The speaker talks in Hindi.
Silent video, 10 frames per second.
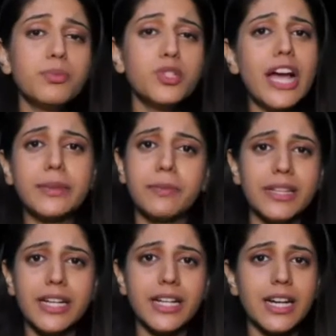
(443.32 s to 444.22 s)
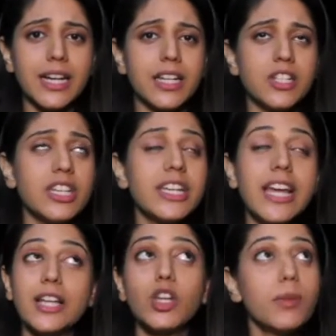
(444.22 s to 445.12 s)
तो मुझे आत्महत्या कर लेनी चाहिए
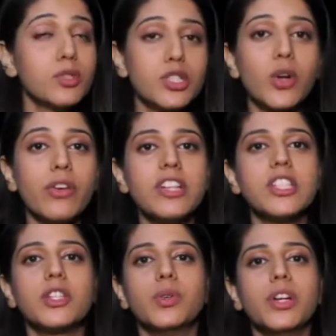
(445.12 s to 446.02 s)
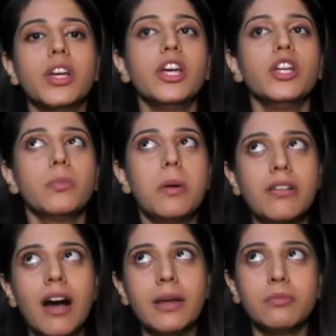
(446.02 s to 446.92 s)
या तो आप मुझे कोई वजह दो तो
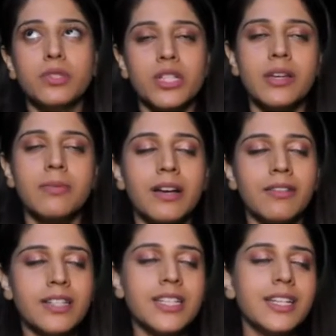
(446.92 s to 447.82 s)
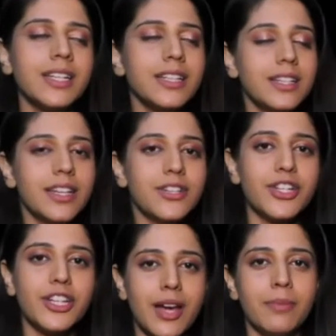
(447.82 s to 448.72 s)
भगवान मुझे वजह दे देते
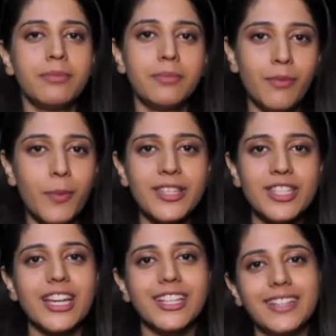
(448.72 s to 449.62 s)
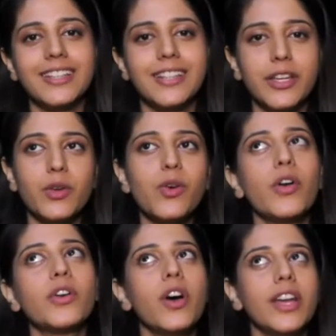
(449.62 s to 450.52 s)
श्री राम वो बच्चा दे देते युग
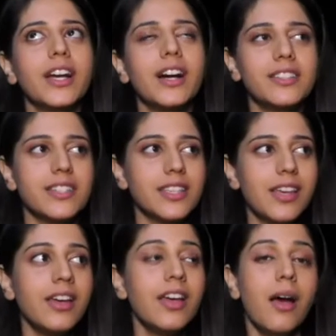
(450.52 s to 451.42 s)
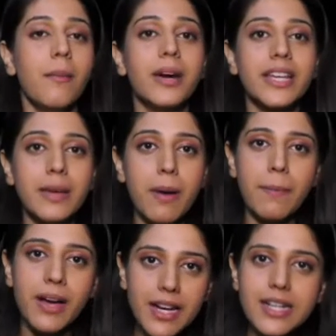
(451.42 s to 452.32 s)
और गौरी का जिसे बड़के
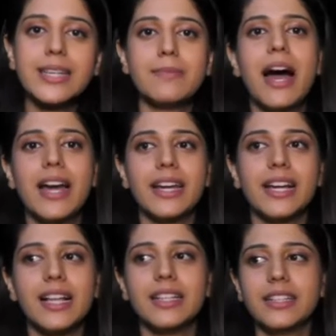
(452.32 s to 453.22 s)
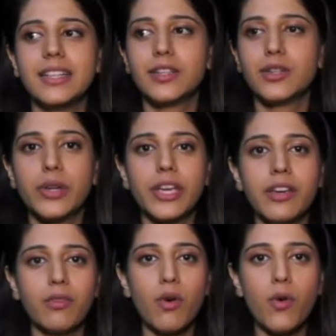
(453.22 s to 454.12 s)
पापा घर से बाहर निकाल देते
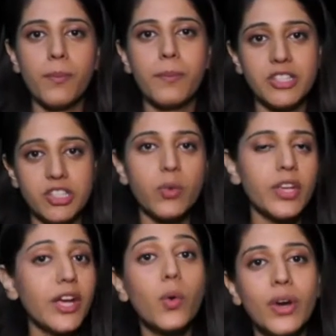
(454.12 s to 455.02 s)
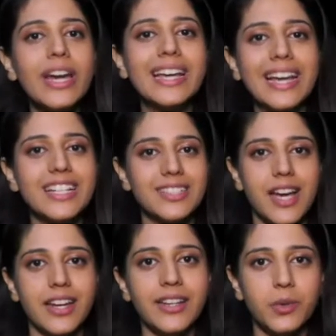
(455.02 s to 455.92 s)
क्योंकि वो बच्चा उनकी कुंडली के लिए
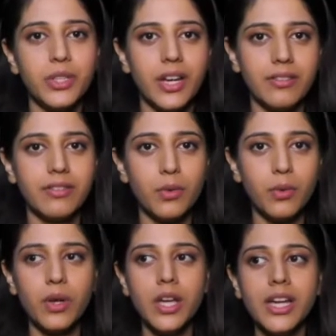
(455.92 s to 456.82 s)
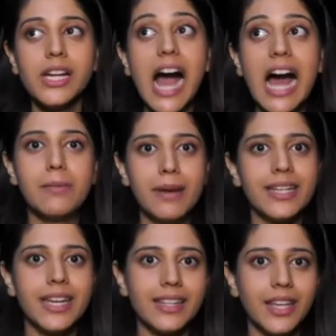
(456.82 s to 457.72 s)
अच्छा नहीं होता वो काल
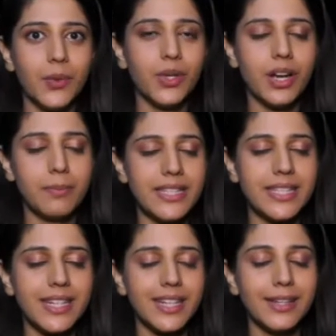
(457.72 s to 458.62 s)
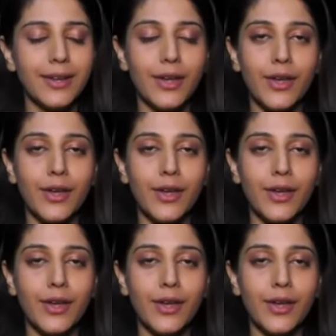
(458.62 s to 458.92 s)
बन के आता है उनका बेसिकली